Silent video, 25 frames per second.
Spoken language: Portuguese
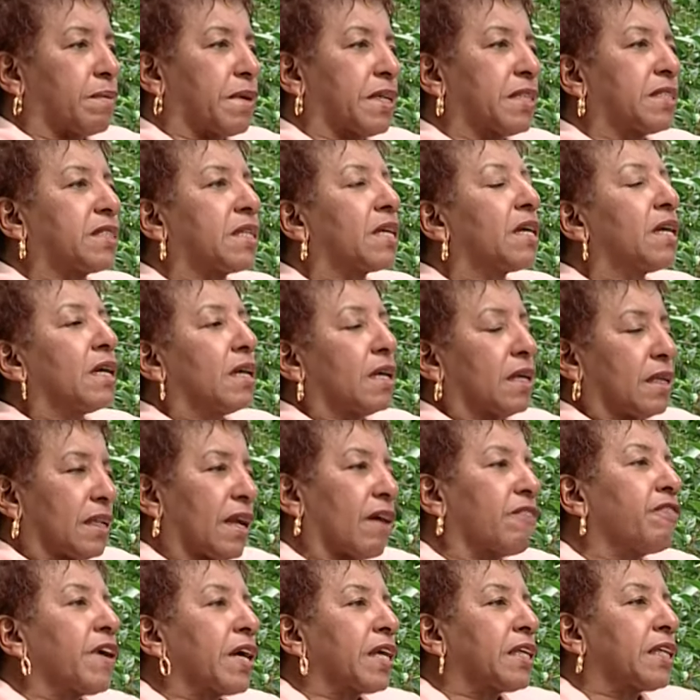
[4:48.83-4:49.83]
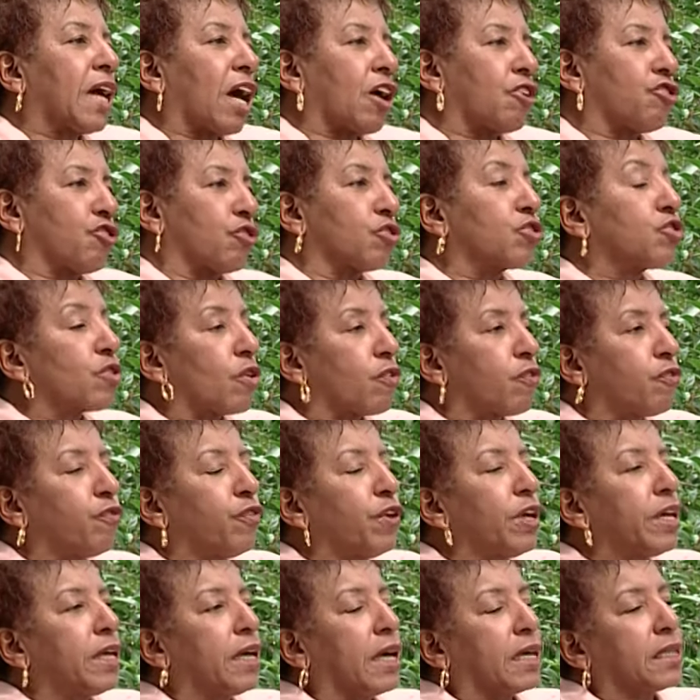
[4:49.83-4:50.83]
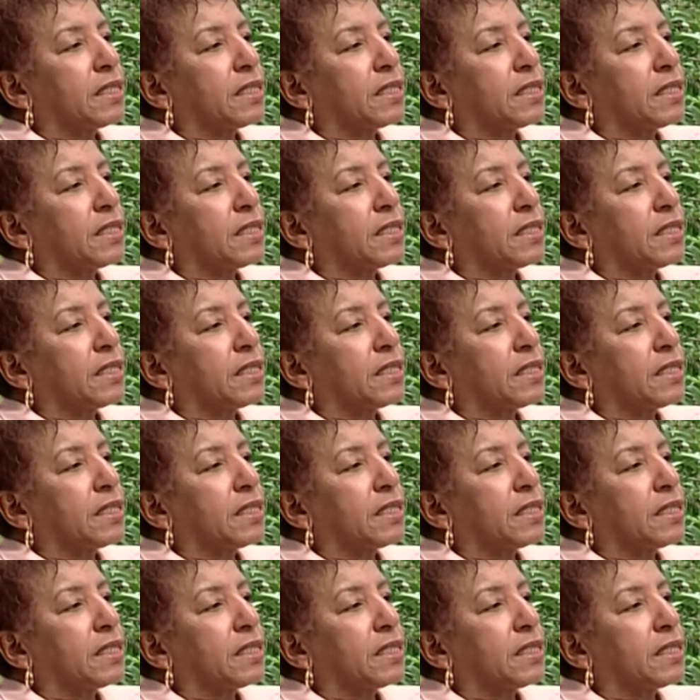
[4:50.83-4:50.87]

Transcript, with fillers: mas na verdade eu só fui